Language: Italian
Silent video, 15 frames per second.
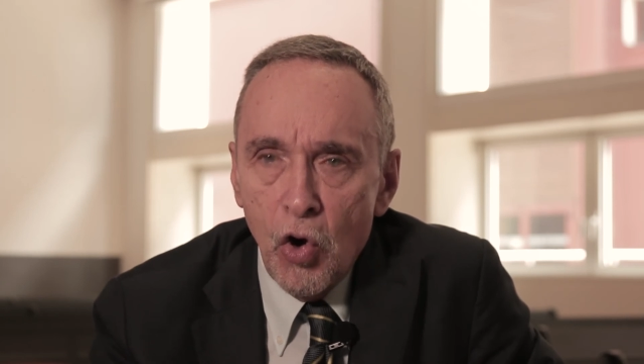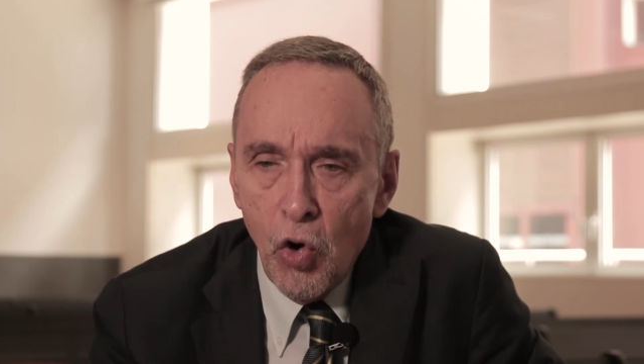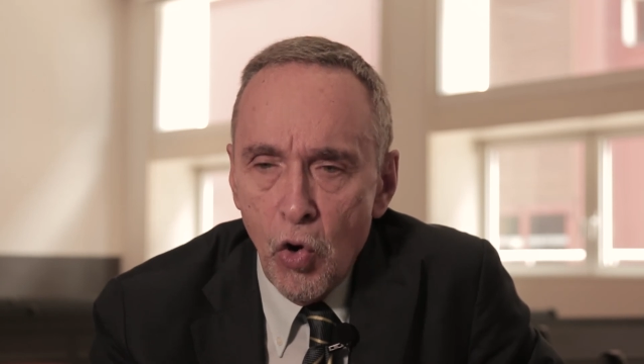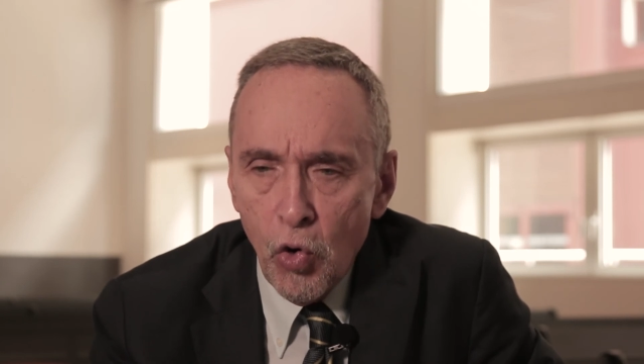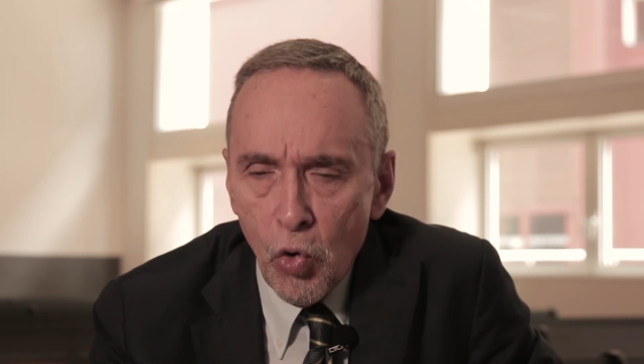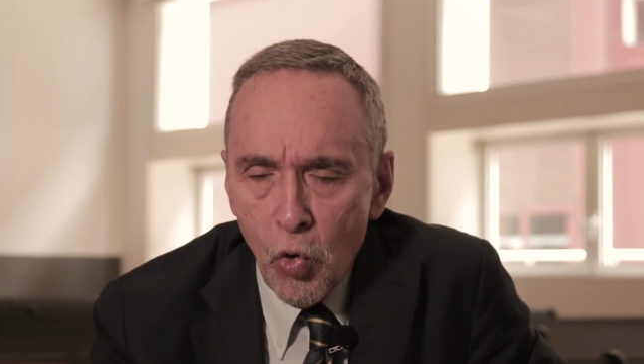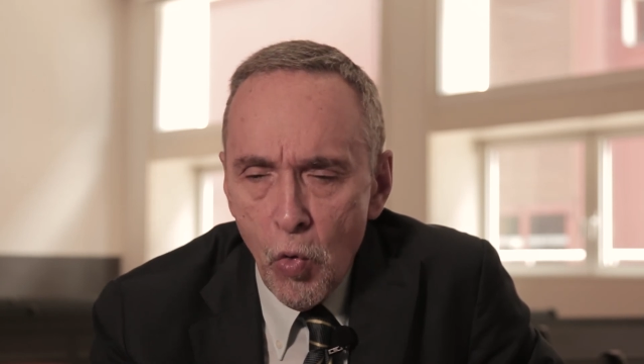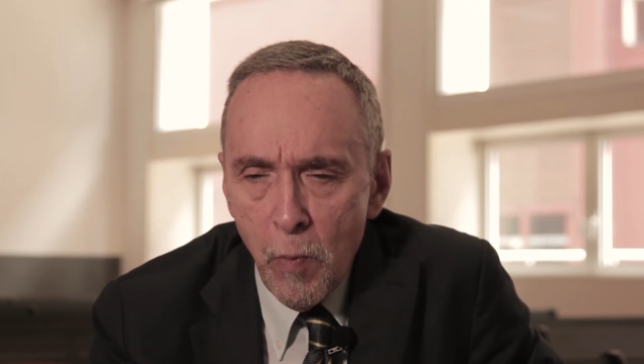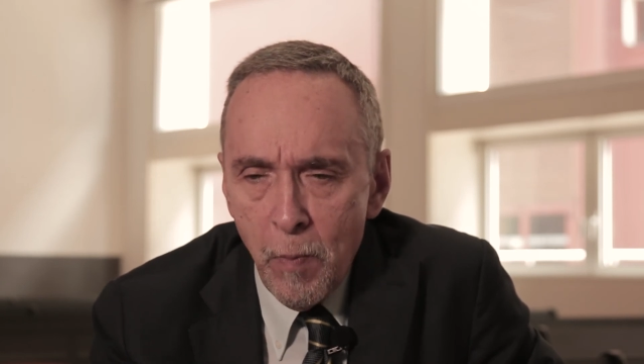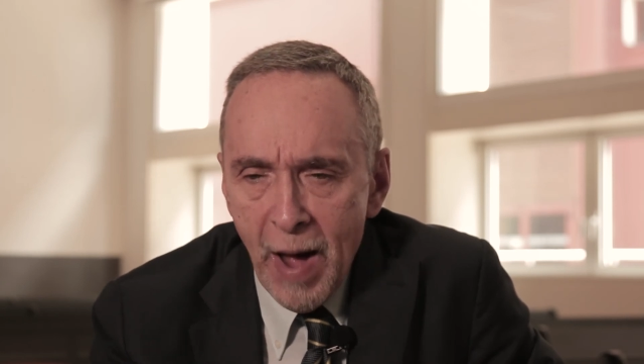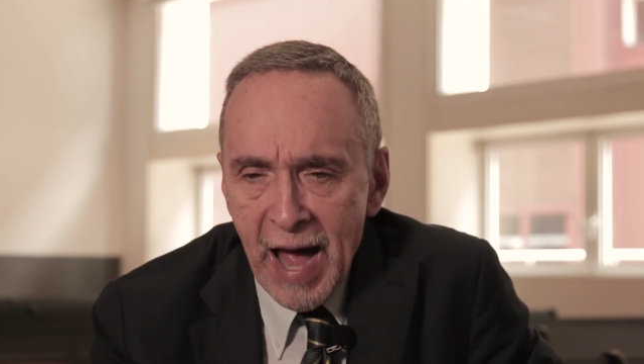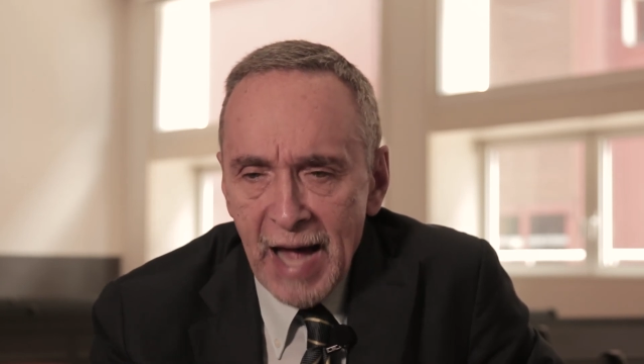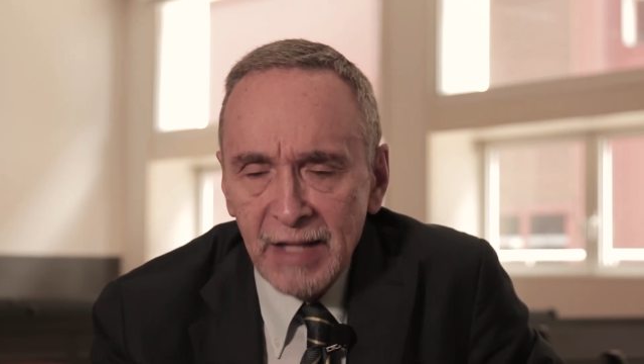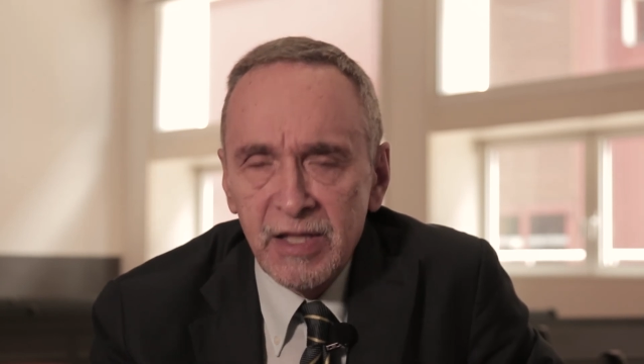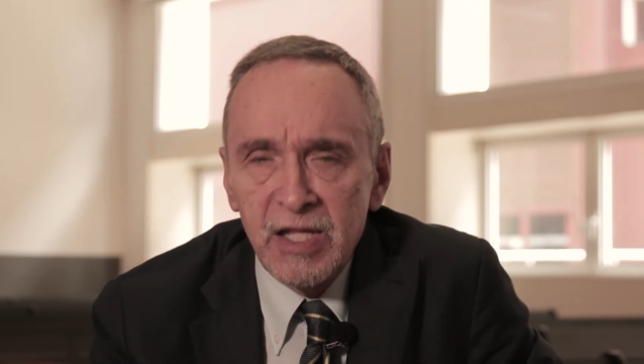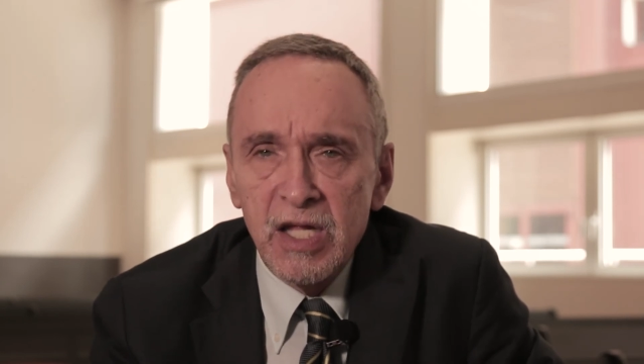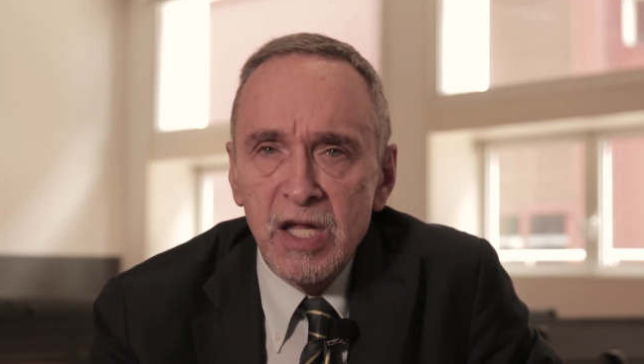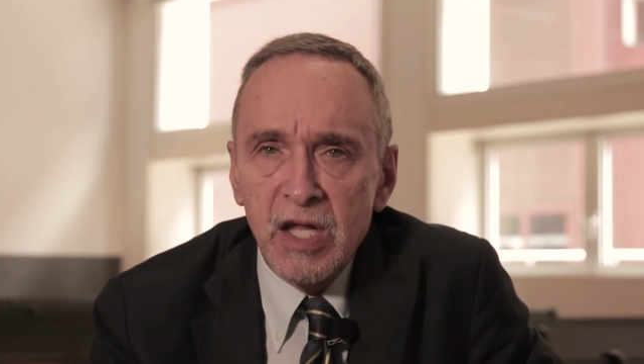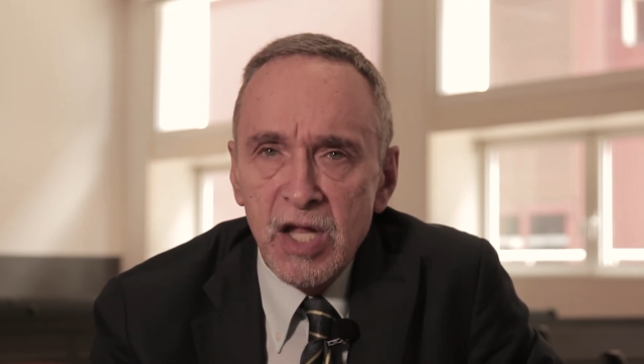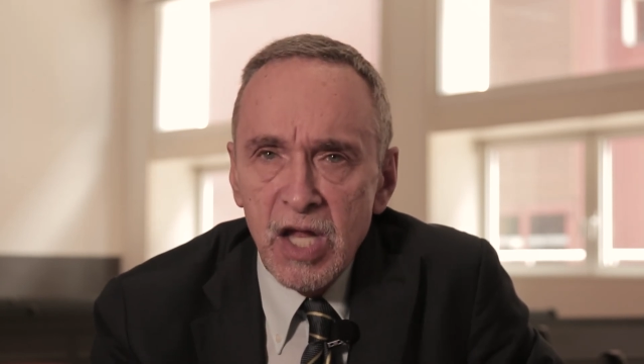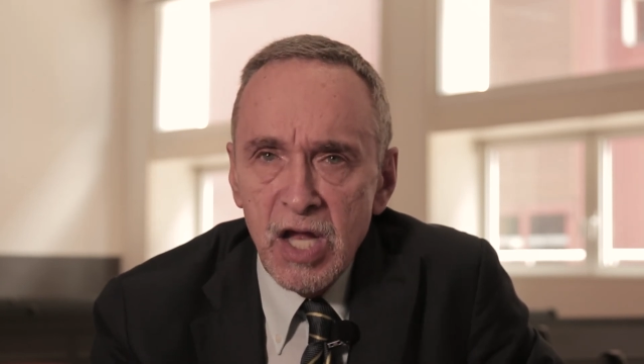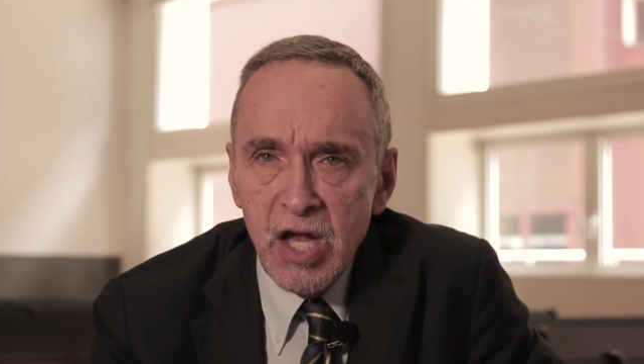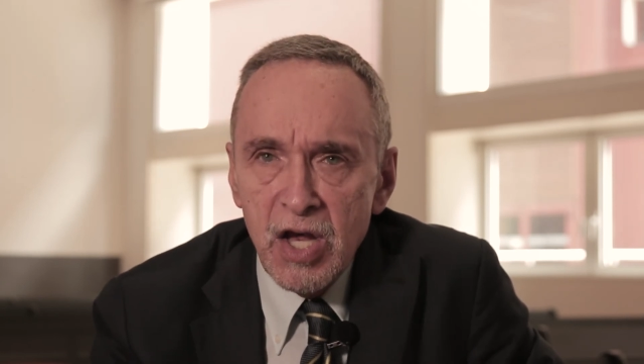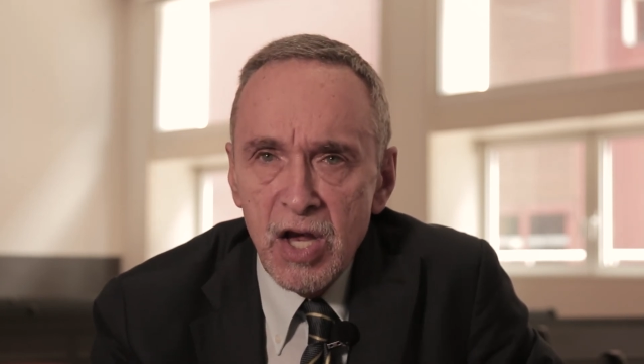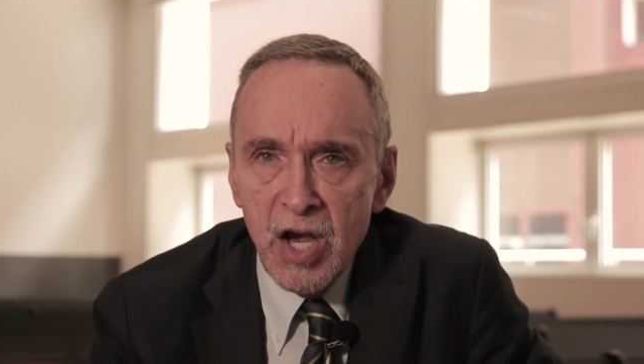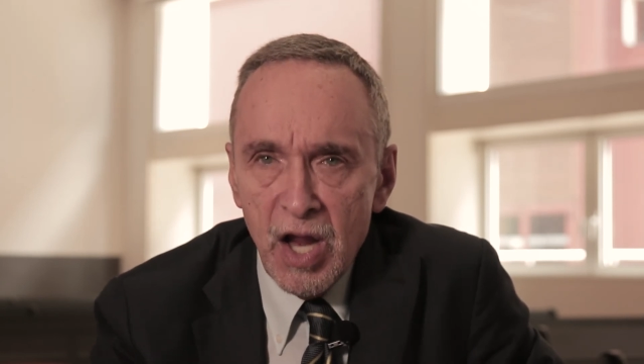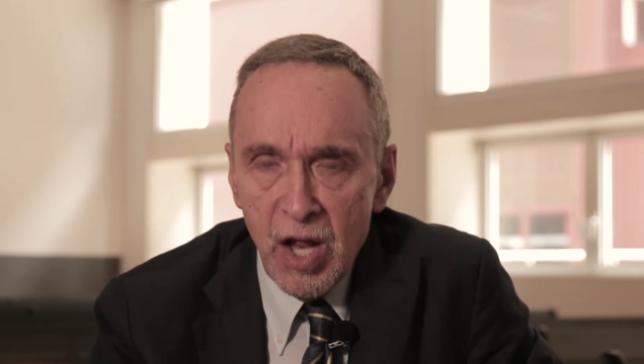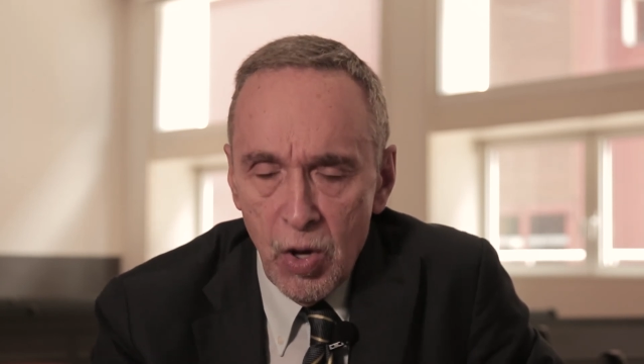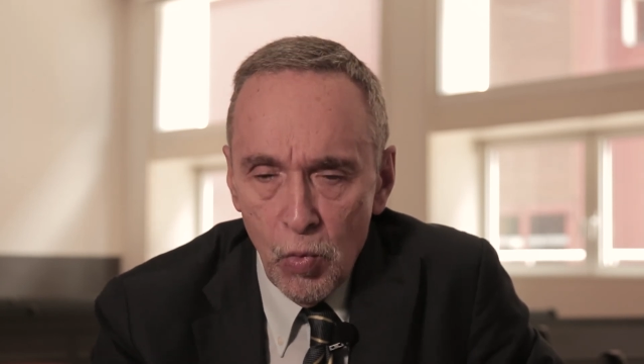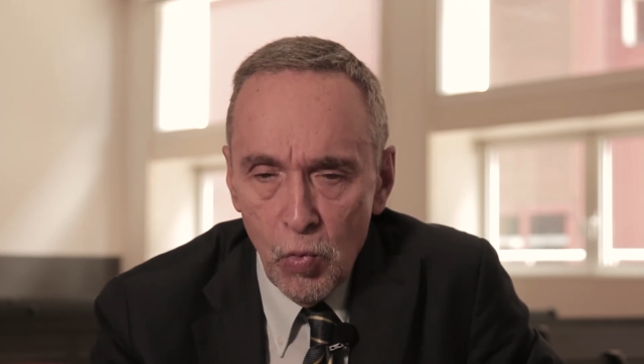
occupati in